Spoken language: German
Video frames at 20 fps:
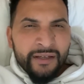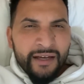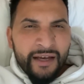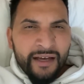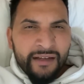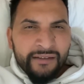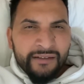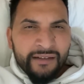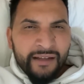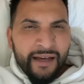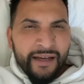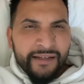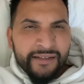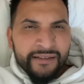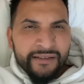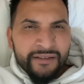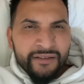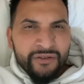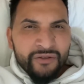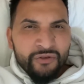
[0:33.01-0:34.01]

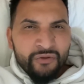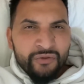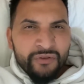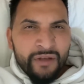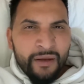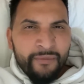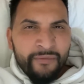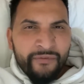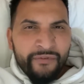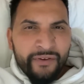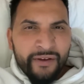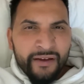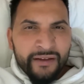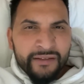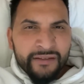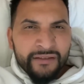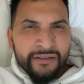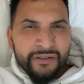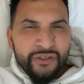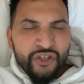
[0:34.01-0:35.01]
entrechten,
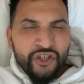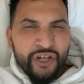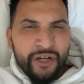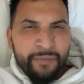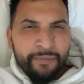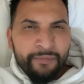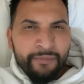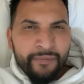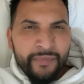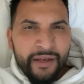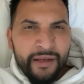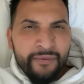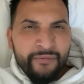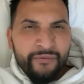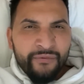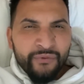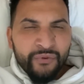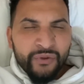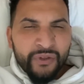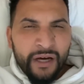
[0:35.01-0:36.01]
zusammenfärchen, chippen,
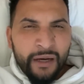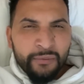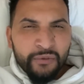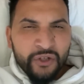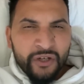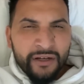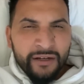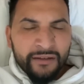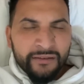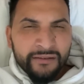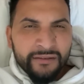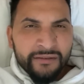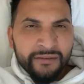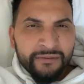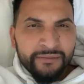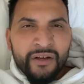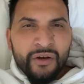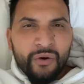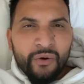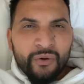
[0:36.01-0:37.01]
impfen und
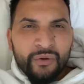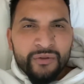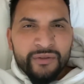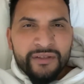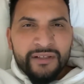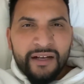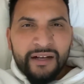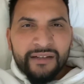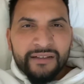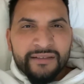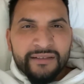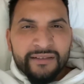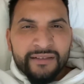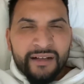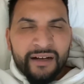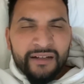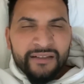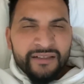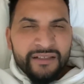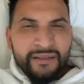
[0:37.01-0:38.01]
abschlachten und sie als
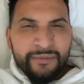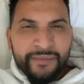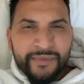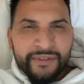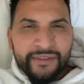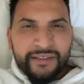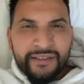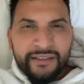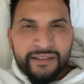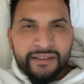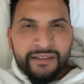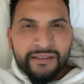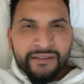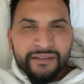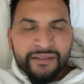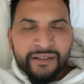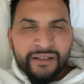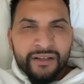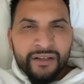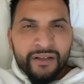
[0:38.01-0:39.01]
Nazi
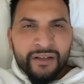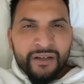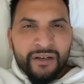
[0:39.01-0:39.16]
betiteln,